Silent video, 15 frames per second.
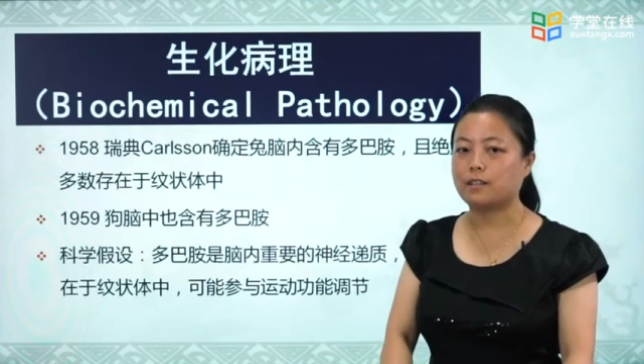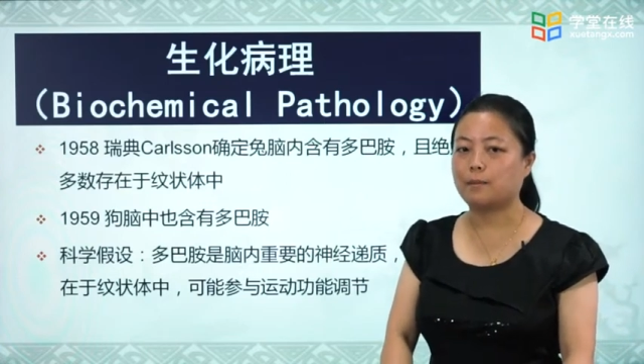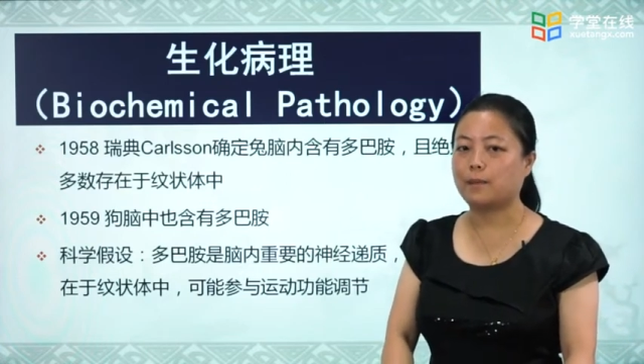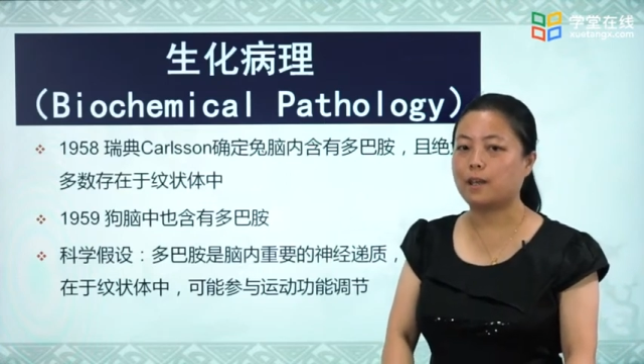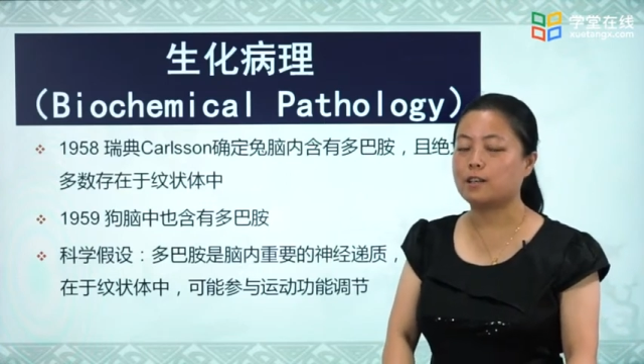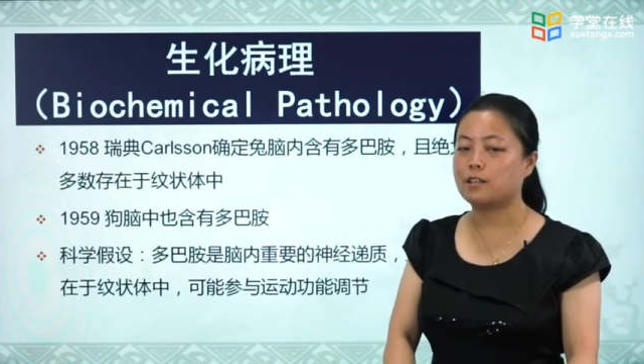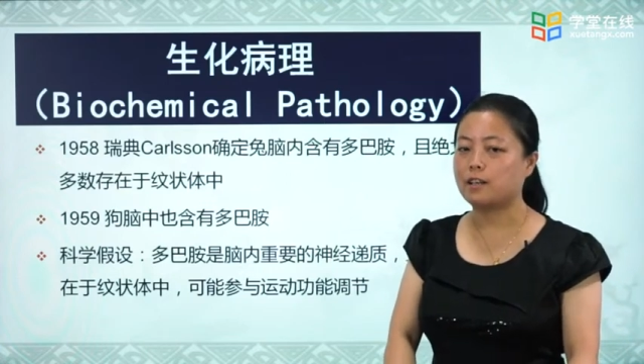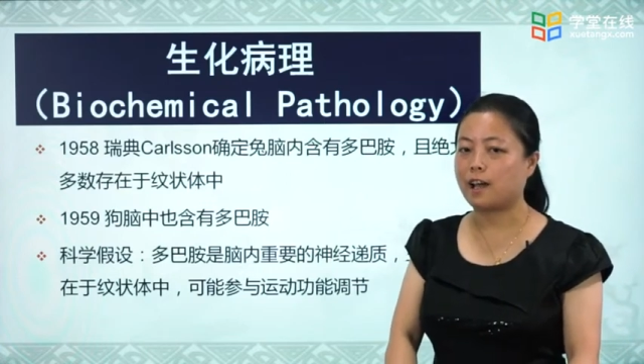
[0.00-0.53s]
里
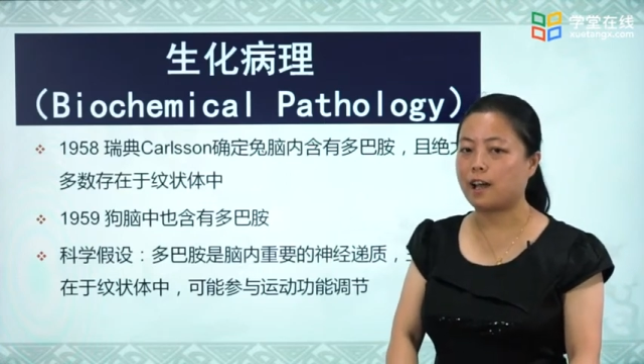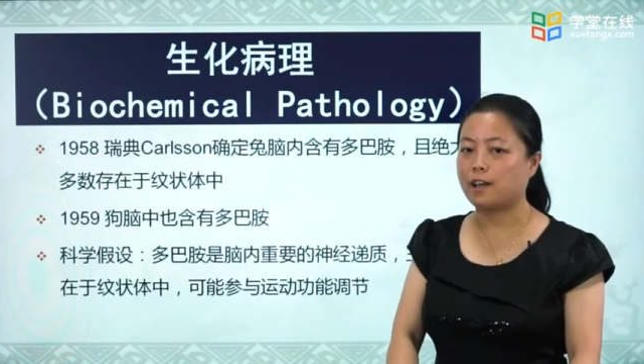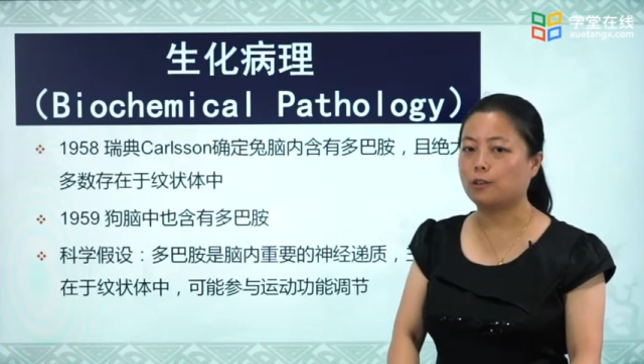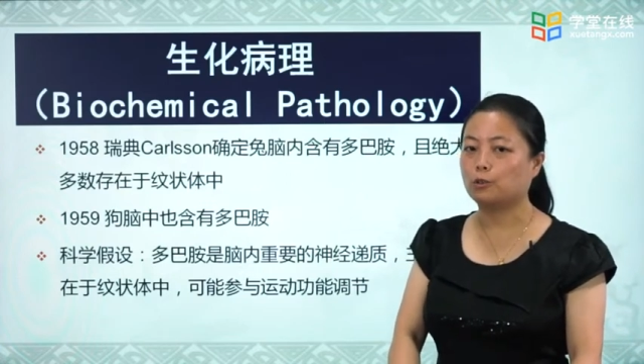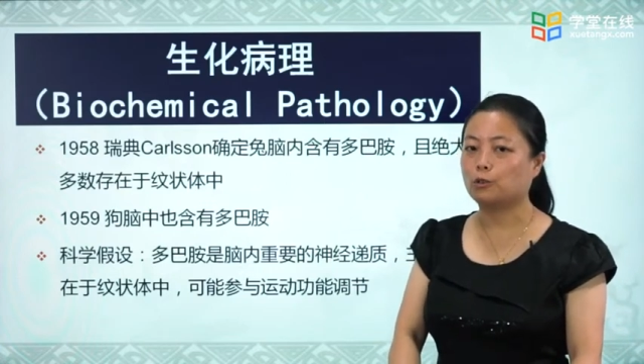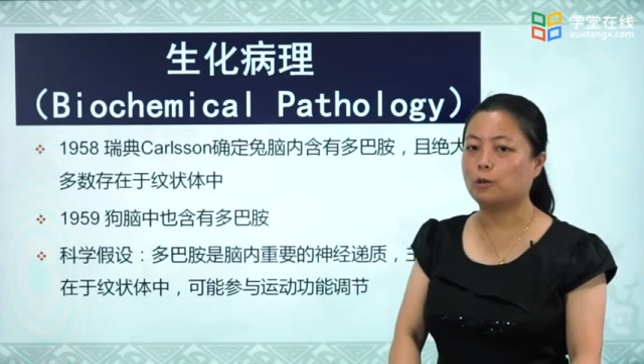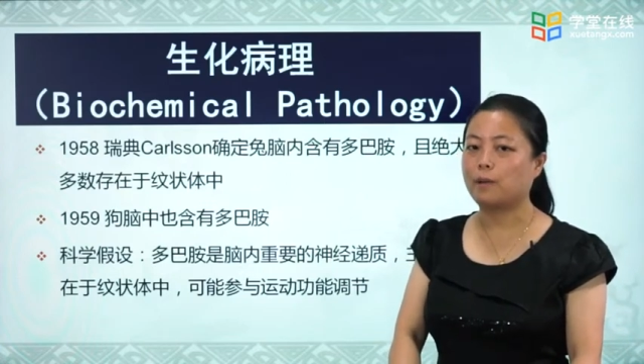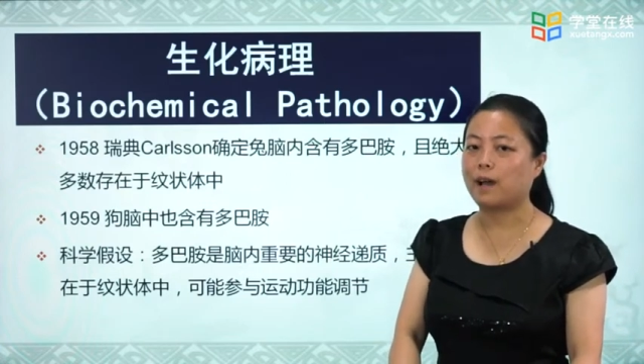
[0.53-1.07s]
面是含
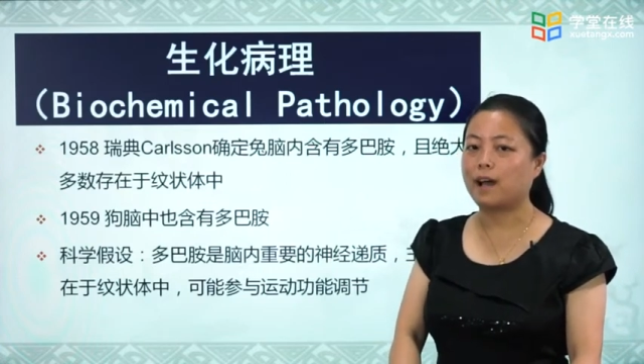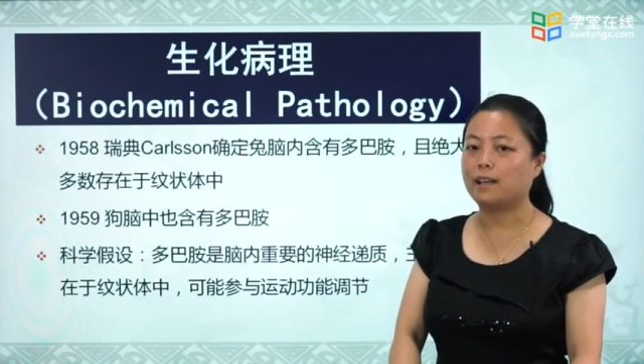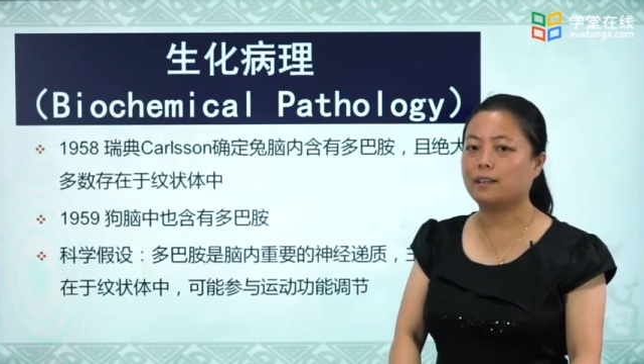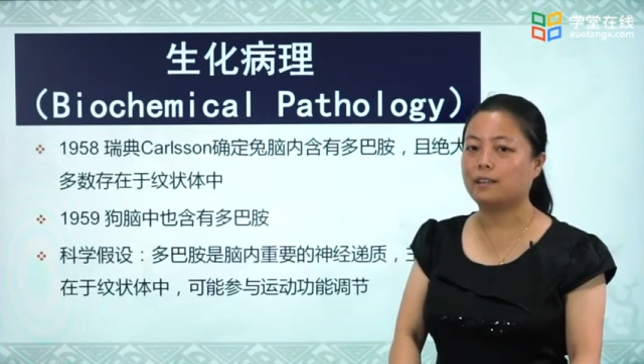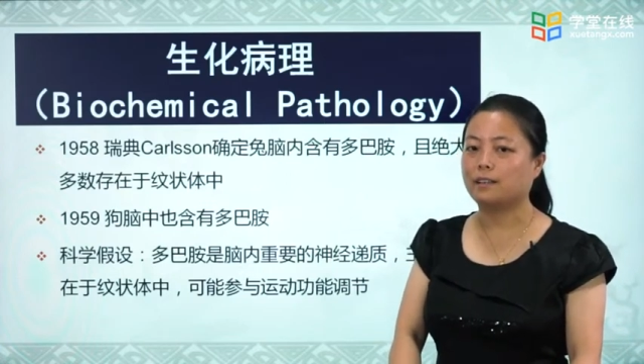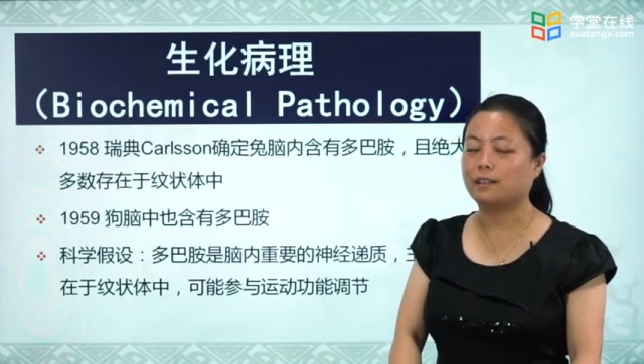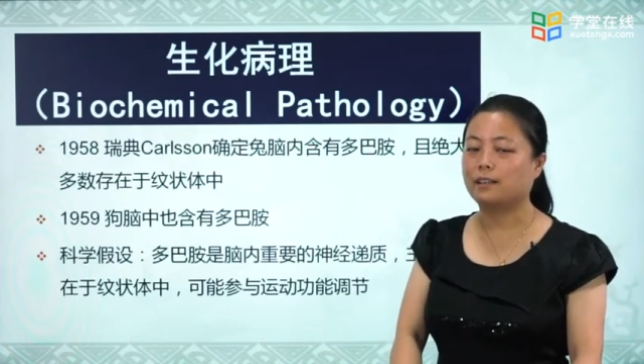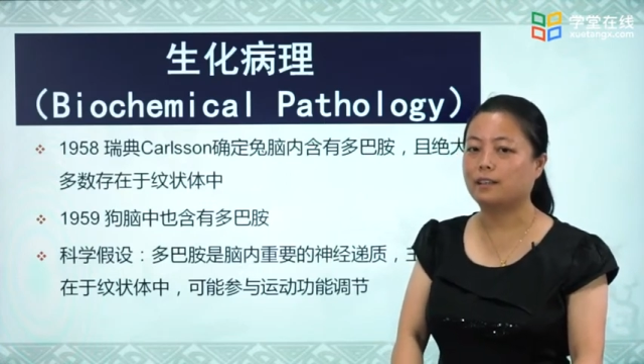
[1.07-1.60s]
有多巴
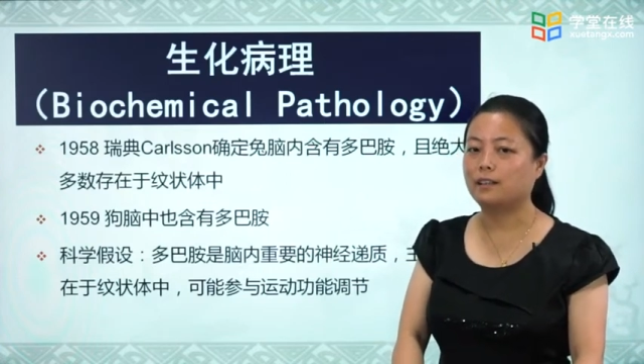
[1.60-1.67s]
胺的，